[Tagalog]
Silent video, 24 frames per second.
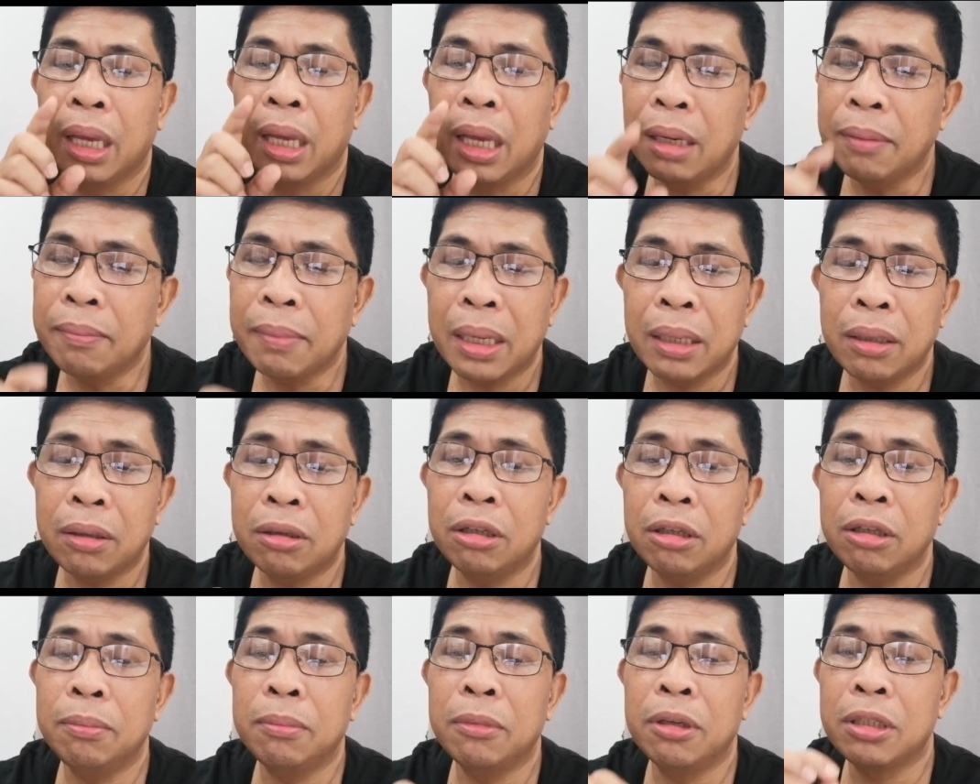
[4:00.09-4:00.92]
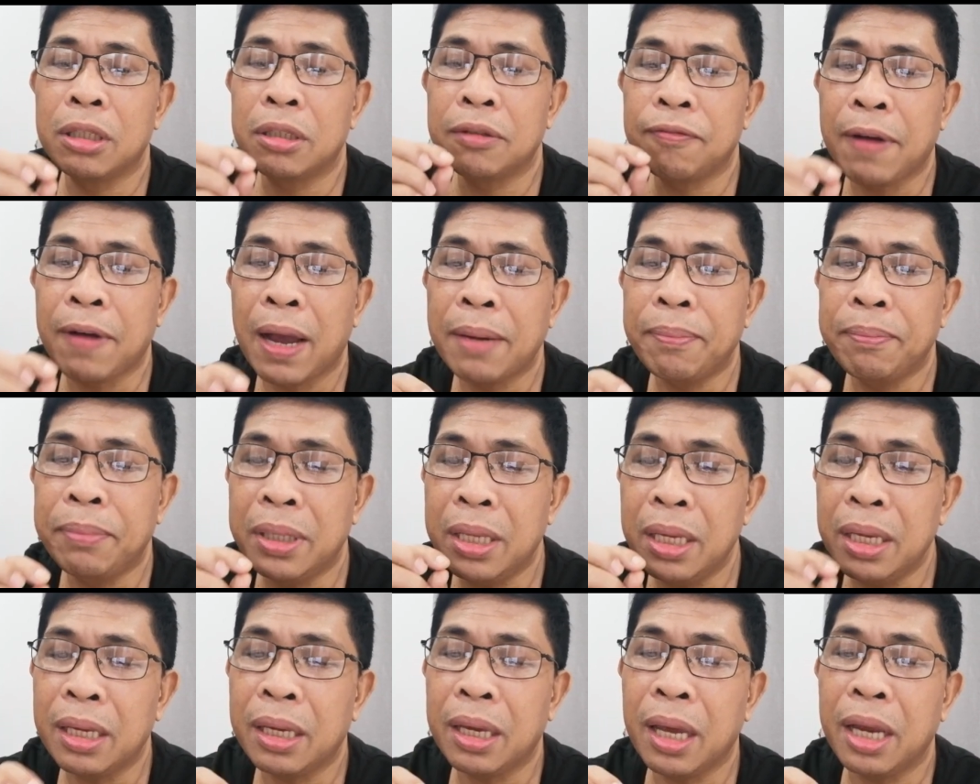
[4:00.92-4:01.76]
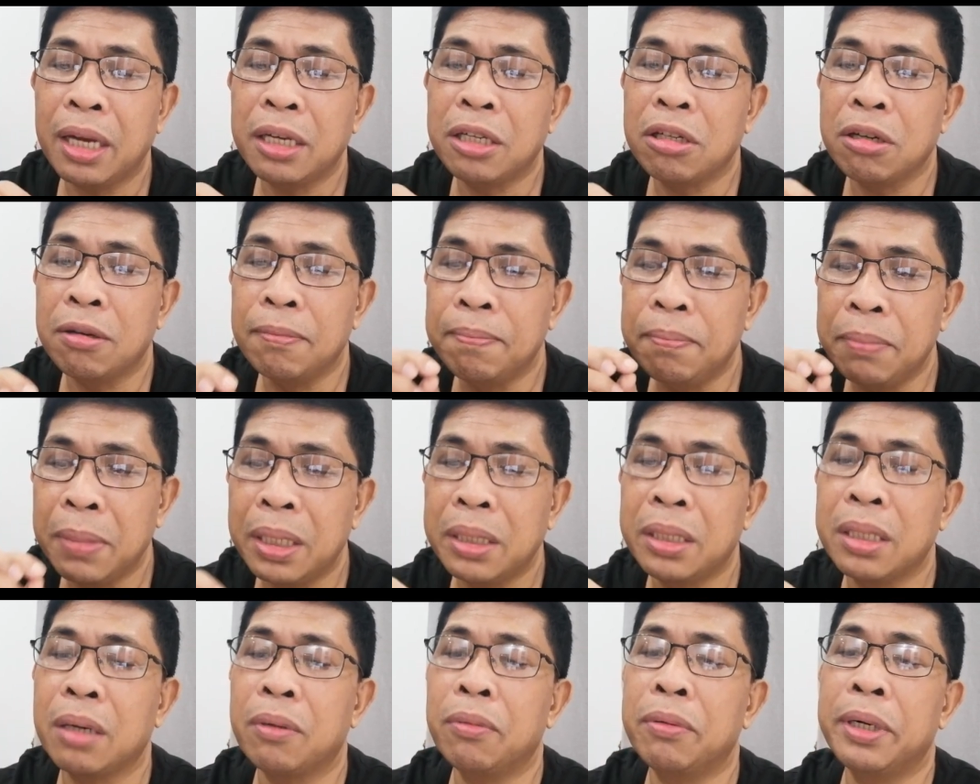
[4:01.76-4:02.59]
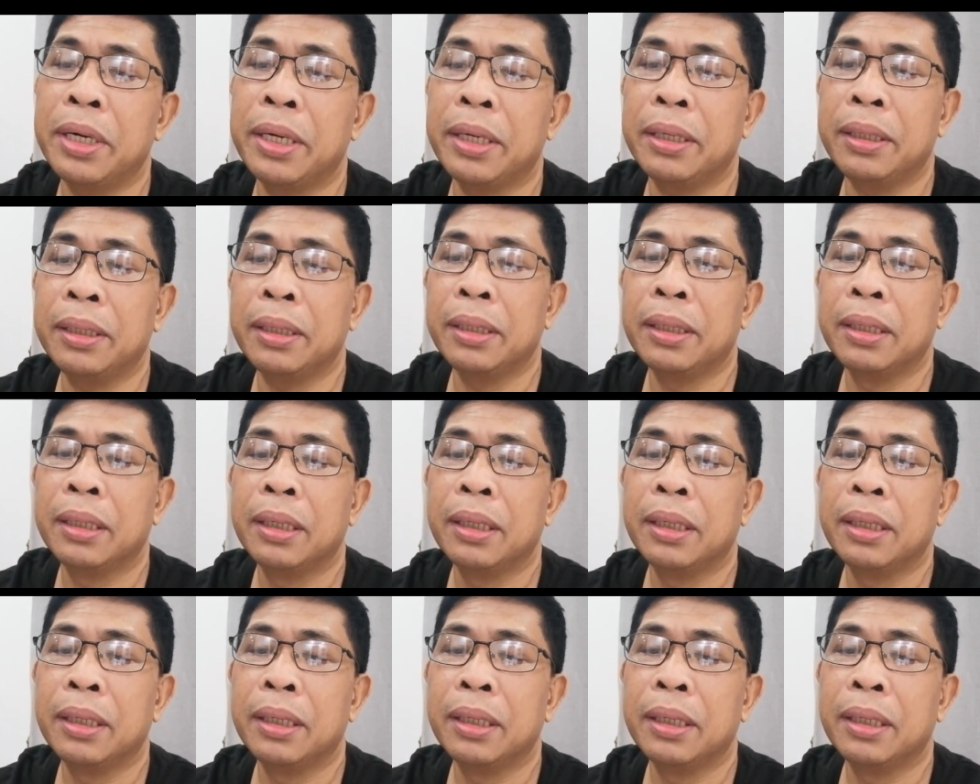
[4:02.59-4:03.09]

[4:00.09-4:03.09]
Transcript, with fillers: in my almost five decades of media work,